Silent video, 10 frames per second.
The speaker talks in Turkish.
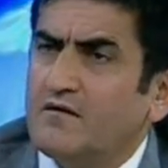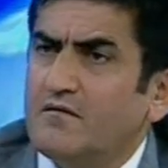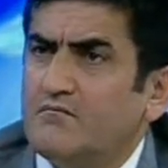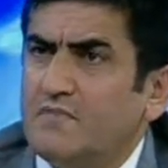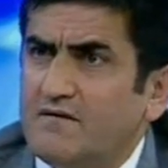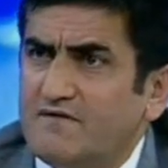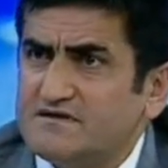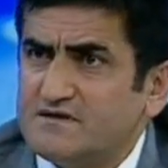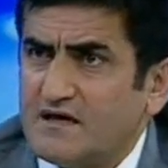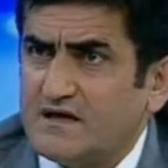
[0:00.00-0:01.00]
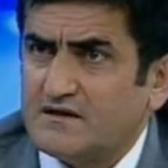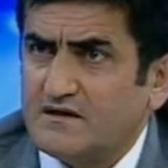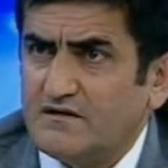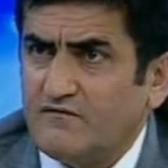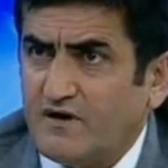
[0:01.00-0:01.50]
Meyvesi de
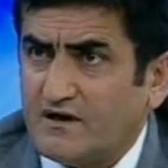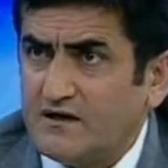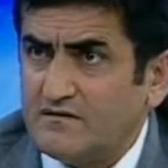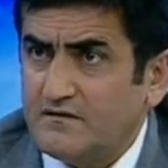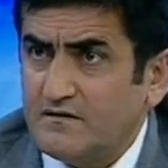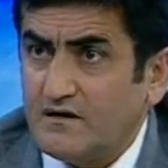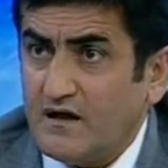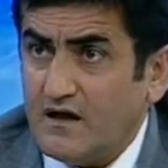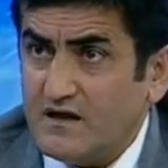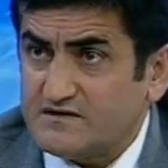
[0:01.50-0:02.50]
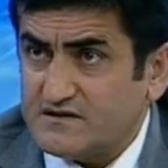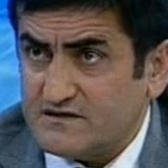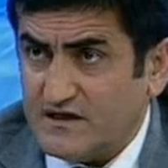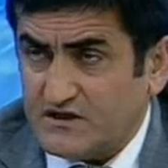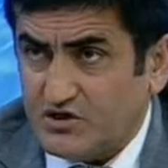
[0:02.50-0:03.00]
etkili fakat Yaprağı esas
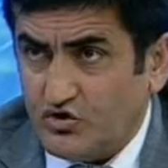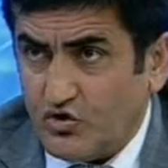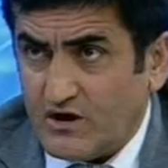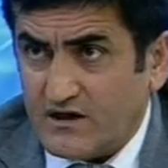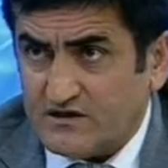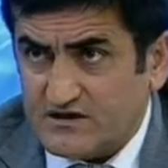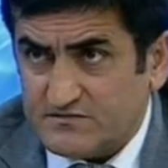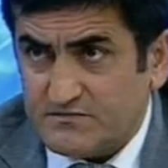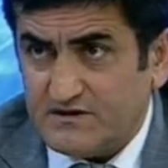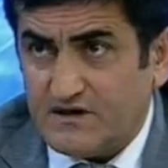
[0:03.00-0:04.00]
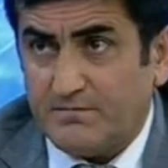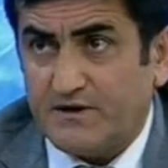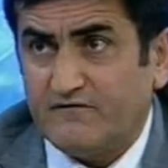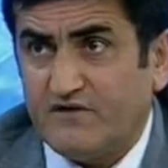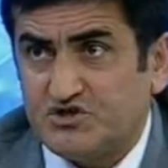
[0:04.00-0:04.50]
etkili olan kısmı
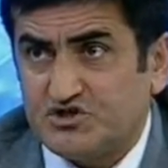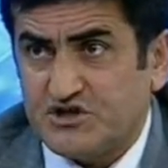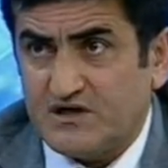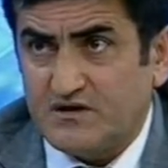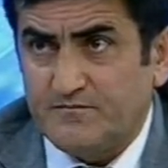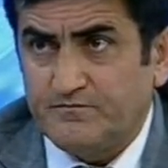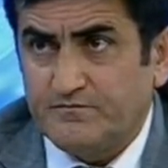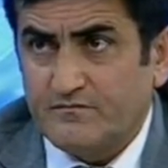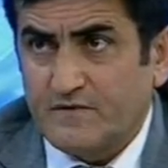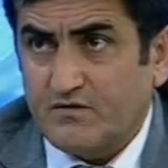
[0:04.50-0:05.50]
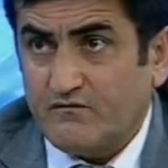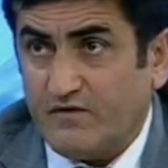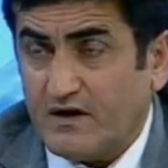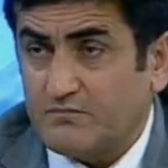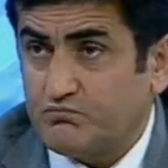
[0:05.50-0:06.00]
yaprak ve çiçeği.
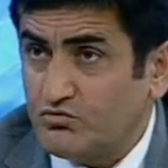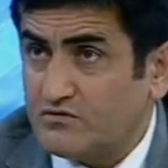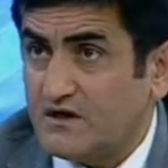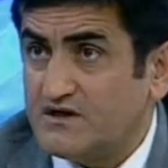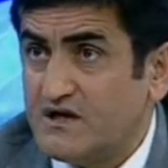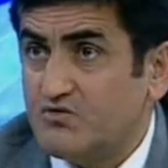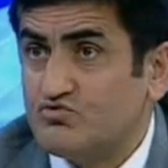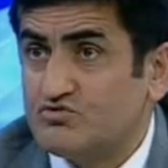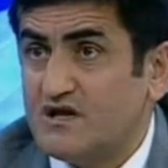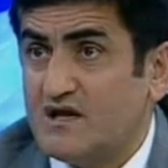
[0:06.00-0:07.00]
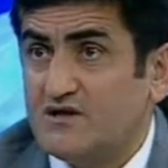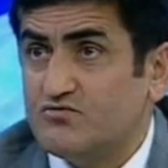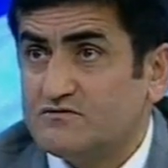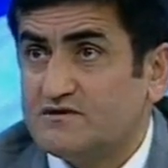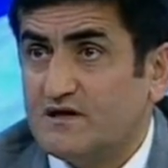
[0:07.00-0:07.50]
Fakat bunun da yine yüzde elli
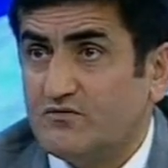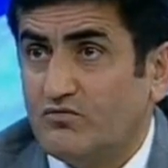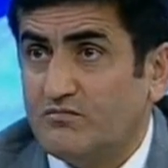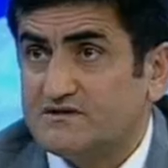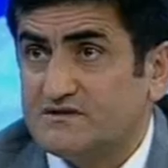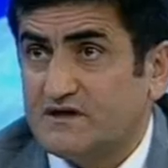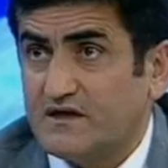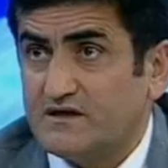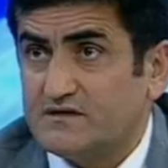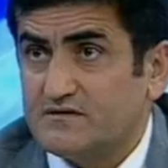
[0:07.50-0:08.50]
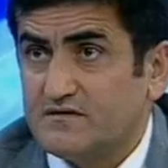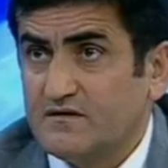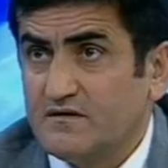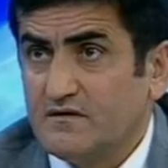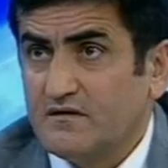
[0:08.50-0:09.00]
yüzde elli olması gerekir.
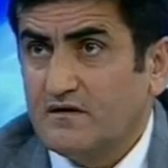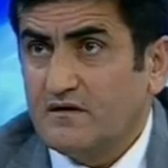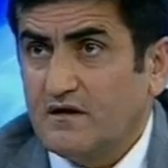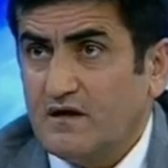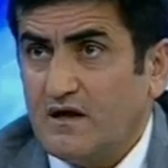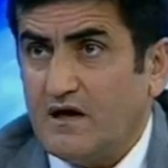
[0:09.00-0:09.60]
Yani.